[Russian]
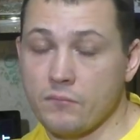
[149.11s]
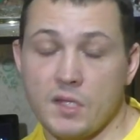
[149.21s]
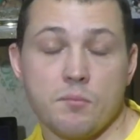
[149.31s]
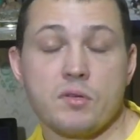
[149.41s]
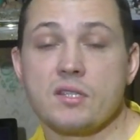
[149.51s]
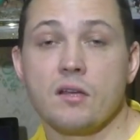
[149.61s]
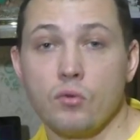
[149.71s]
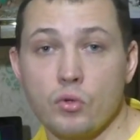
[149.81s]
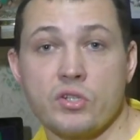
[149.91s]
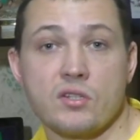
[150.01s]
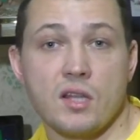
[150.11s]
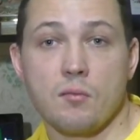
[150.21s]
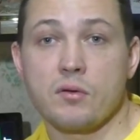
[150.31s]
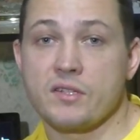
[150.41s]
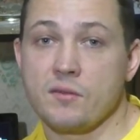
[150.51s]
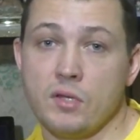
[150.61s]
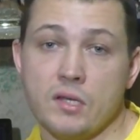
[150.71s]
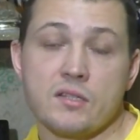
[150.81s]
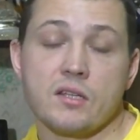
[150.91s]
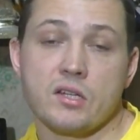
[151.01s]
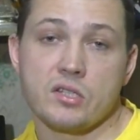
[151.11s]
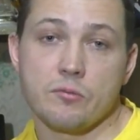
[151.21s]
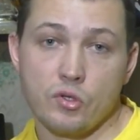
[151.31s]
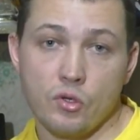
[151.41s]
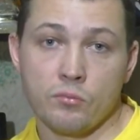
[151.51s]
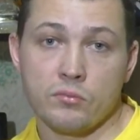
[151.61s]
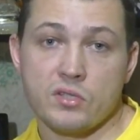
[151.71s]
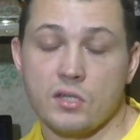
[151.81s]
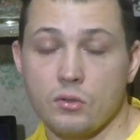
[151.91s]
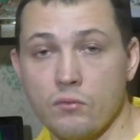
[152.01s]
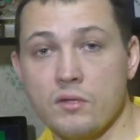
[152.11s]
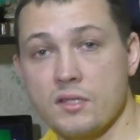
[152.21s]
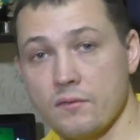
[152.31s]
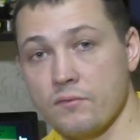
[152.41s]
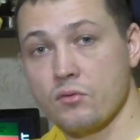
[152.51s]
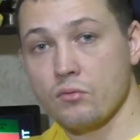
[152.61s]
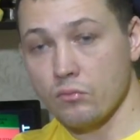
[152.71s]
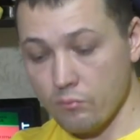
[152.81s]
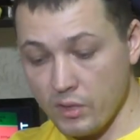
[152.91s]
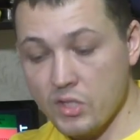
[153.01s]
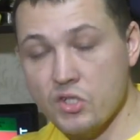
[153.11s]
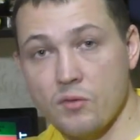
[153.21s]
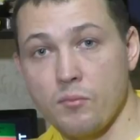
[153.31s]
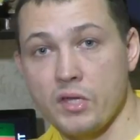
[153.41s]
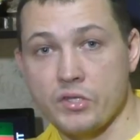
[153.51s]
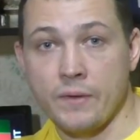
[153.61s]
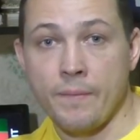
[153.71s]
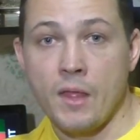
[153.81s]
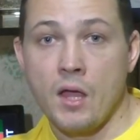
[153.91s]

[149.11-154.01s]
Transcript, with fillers: и без того очень слабых семей с каждым днем становится все меньше и меньше.